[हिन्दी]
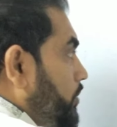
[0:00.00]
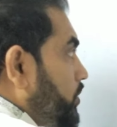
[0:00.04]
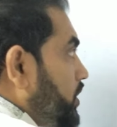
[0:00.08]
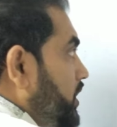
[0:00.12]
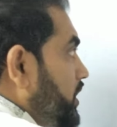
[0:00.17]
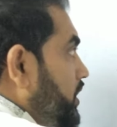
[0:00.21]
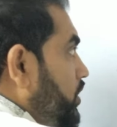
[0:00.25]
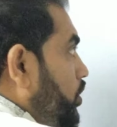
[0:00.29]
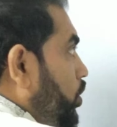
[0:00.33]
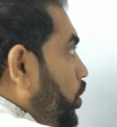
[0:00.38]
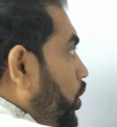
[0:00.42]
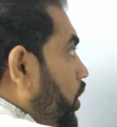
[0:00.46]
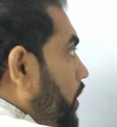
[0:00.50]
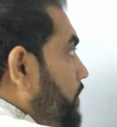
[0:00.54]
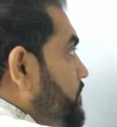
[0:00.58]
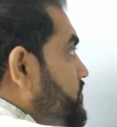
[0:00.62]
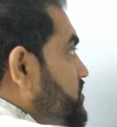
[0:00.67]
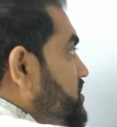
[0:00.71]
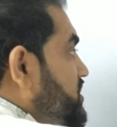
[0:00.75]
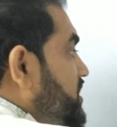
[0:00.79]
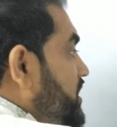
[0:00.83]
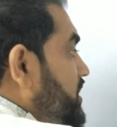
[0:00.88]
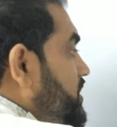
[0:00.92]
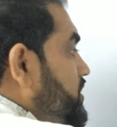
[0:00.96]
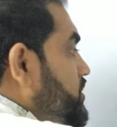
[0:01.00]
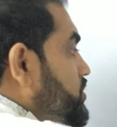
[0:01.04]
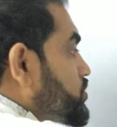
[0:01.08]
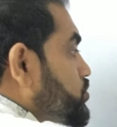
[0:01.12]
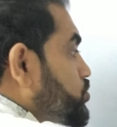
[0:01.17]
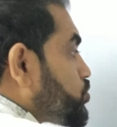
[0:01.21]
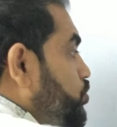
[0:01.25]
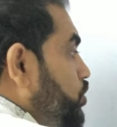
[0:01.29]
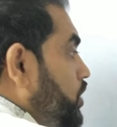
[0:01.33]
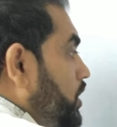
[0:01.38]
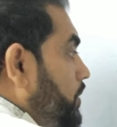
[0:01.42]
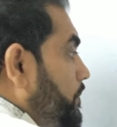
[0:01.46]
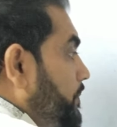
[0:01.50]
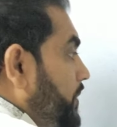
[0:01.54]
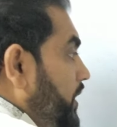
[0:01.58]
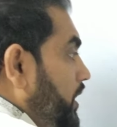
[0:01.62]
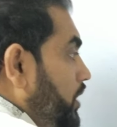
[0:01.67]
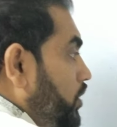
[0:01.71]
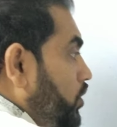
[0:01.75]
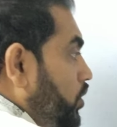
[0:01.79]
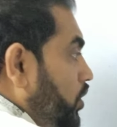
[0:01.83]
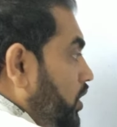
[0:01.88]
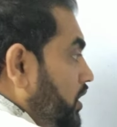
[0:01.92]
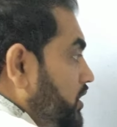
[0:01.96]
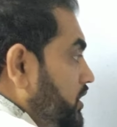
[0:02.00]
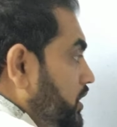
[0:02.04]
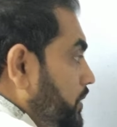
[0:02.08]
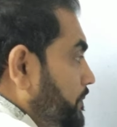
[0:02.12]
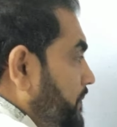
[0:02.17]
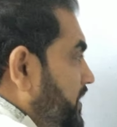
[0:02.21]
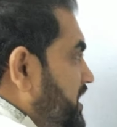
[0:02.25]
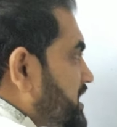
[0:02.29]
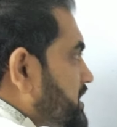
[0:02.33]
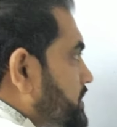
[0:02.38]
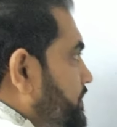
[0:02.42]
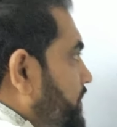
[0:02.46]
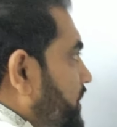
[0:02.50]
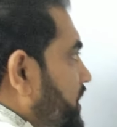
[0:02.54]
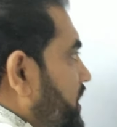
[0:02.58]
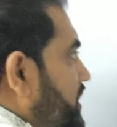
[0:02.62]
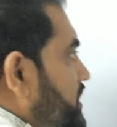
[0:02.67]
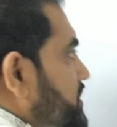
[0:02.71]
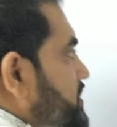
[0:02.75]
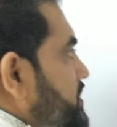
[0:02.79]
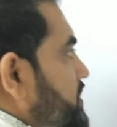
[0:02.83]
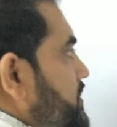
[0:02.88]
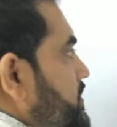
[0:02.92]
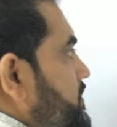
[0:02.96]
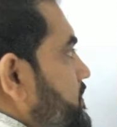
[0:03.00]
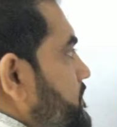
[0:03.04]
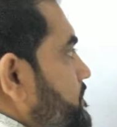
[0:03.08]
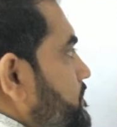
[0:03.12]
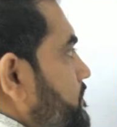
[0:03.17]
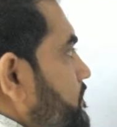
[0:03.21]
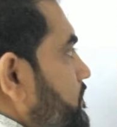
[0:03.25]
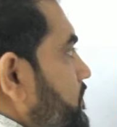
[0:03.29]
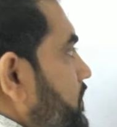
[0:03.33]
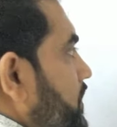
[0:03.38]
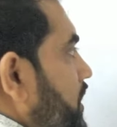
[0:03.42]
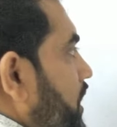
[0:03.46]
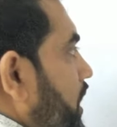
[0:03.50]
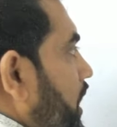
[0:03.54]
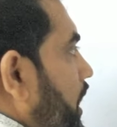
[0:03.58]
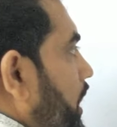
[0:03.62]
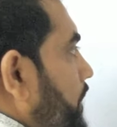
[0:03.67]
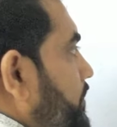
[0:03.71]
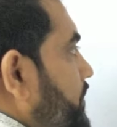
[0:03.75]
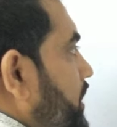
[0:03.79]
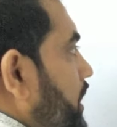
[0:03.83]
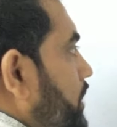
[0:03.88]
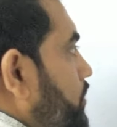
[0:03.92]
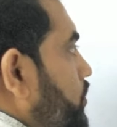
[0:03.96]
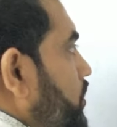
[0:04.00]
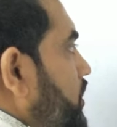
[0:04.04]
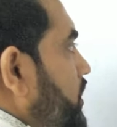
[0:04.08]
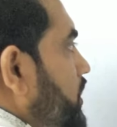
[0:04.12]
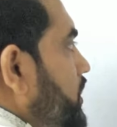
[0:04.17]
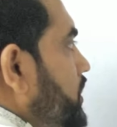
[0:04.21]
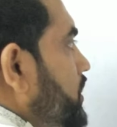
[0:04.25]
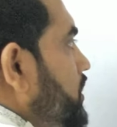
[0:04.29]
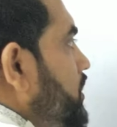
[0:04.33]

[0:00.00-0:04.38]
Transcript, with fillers: बोले ऑब्जेक्ट शुड बी ऑन द प्रिंसिपल एक्सिस आप क्या बोले